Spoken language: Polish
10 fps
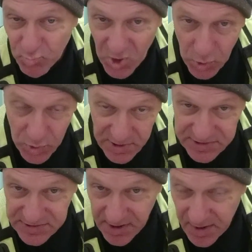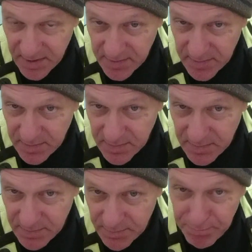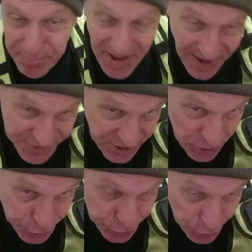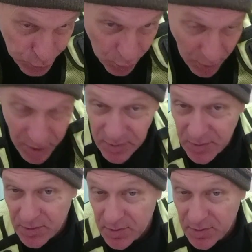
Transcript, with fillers: oraz na Beatę Szydło